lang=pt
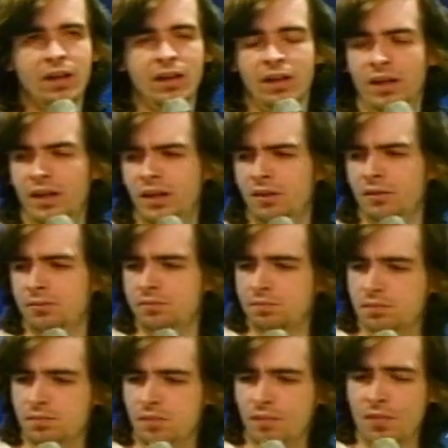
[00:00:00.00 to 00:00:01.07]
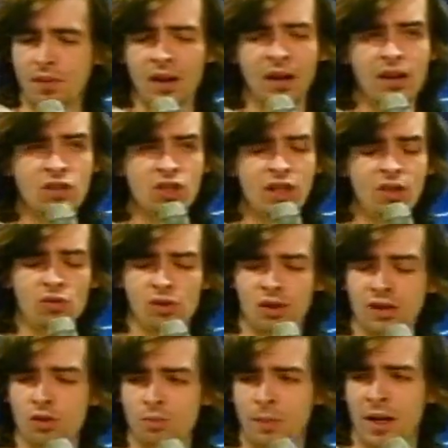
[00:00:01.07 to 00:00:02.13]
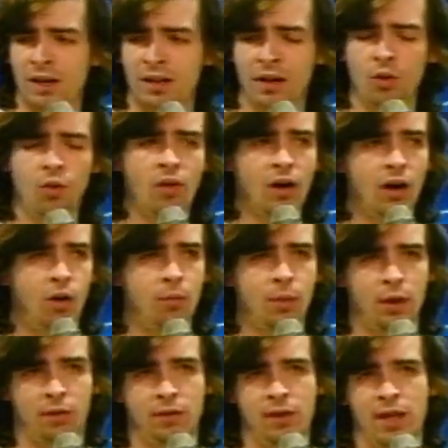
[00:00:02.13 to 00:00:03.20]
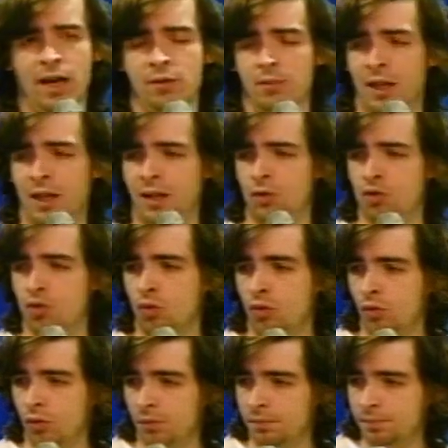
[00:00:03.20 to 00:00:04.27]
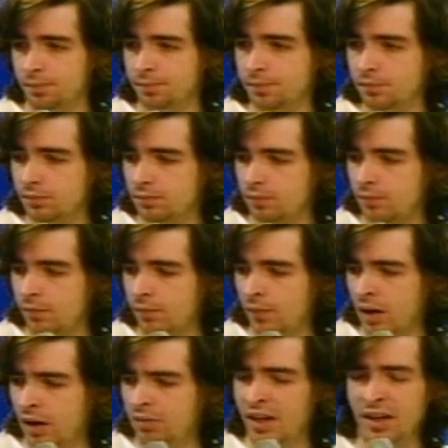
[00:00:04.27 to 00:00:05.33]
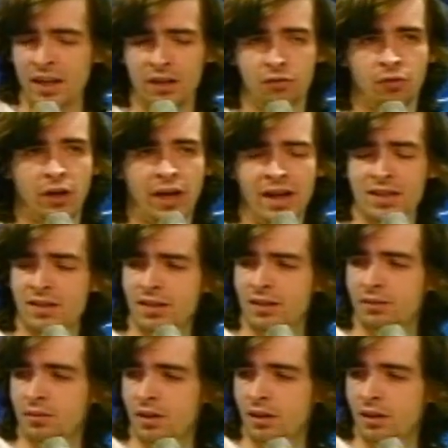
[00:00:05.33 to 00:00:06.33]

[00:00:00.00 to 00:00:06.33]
e achei que o Santos perdeu a oportunidade de matar o jogo. A verdade foi essa.